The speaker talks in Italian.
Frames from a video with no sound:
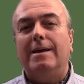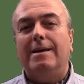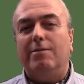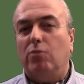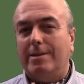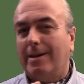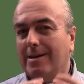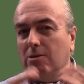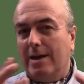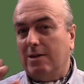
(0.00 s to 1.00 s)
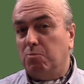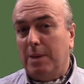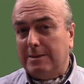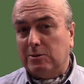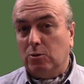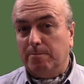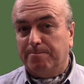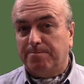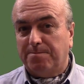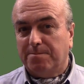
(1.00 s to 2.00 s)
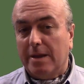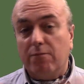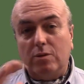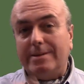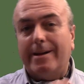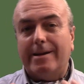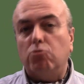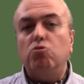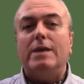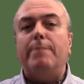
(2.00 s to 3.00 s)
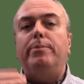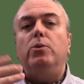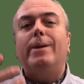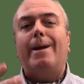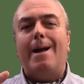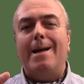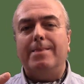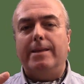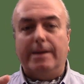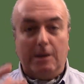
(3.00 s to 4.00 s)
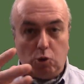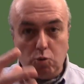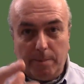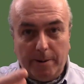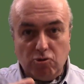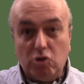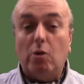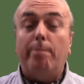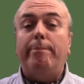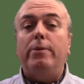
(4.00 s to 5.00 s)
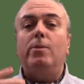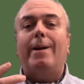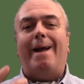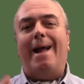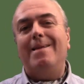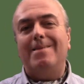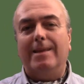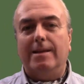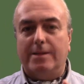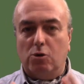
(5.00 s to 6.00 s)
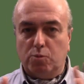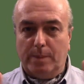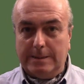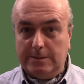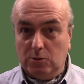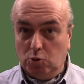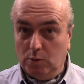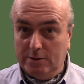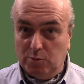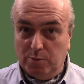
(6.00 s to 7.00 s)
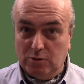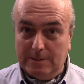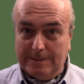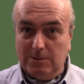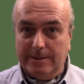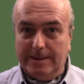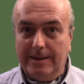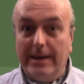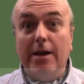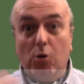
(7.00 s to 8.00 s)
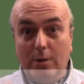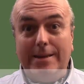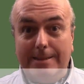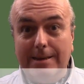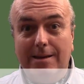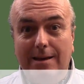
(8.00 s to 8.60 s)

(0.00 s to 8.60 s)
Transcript: vuol dire che non hai spazio. Vuol dire che tu sei più grande, che il tuo progetto è più grande dello spazio a tua disposizione. Quindi